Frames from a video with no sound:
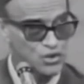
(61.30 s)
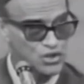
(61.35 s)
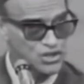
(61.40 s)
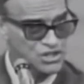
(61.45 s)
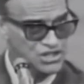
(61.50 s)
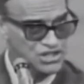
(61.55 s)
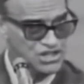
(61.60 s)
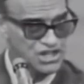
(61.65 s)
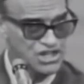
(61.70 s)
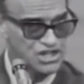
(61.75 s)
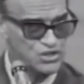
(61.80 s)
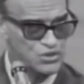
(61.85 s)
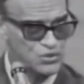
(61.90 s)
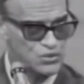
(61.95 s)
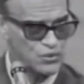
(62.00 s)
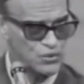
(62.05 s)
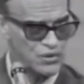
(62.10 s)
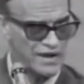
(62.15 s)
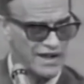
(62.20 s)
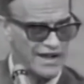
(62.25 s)
de
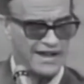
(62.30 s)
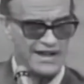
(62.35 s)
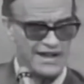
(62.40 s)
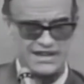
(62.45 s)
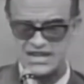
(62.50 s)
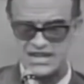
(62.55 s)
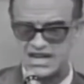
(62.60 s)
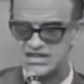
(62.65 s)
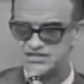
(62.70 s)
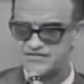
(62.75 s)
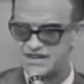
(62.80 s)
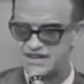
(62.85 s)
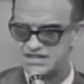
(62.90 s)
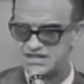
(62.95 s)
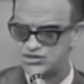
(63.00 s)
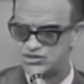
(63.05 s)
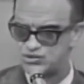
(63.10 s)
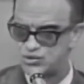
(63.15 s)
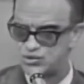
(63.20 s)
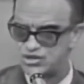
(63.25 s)
suicídio, e às
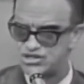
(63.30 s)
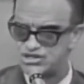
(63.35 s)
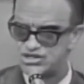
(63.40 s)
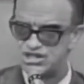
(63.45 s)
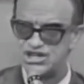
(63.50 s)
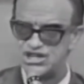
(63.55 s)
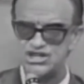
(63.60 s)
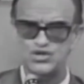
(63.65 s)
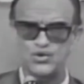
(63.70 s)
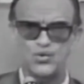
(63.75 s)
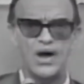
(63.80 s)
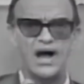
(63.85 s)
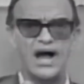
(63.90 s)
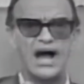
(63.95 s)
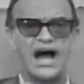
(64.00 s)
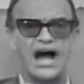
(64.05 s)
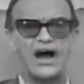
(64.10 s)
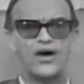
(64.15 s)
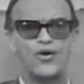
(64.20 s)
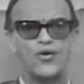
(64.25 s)
vezes suicídio
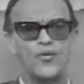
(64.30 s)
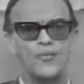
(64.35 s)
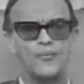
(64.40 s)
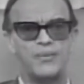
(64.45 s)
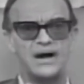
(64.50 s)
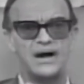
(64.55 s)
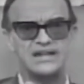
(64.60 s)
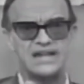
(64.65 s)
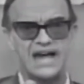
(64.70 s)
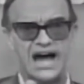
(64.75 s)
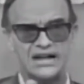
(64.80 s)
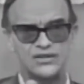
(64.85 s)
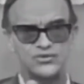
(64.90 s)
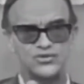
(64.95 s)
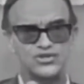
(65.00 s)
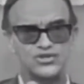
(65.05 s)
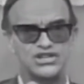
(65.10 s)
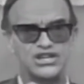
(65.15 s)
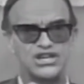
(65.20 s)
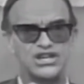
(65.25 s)

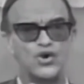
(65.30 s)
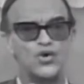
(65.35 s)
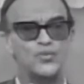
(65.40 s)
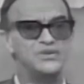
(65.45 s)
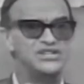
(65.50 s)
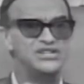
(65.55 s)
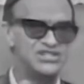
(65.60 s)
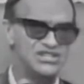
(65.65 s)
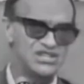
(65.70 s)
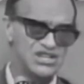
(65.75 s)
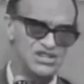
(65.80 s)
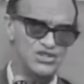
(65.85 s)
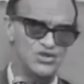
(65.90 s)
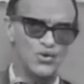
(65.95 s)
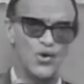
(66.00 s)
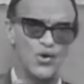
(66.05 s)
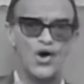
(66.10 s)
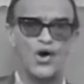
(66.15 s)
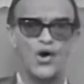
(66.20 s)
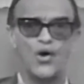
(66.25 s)
acompanhados de
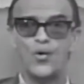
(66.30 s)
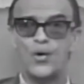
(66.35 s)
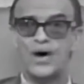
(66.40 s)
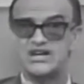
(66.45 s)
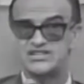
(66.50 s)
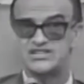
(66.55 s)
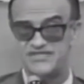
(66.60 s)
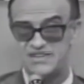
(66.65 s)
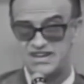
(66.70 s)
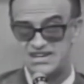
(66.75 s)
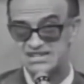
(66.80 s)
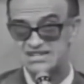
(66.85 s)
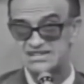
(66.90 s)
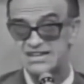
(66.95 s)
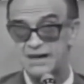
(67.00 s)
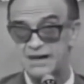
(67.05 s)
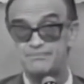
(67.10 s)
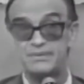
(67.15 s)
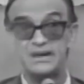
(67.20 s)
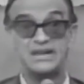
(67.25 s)
homicídio, ou às
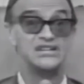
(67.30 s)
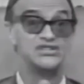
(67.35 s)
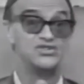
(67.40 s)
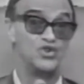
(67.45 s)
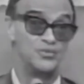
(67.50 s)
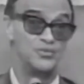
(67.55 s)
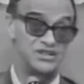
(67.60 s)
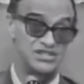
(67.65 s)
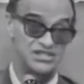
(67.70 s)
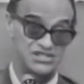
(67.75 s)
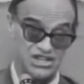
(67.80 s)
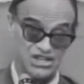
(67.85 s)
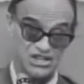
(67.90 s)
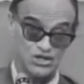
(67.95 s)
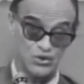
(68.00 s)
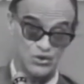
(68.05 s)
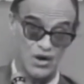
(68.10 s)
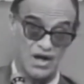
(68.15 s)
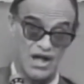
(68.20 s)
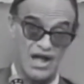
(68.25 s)
vezes apenas de
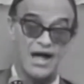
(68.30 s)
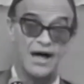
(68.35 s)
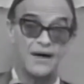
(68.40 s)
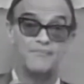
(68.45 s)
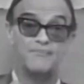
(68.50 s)
homicídio.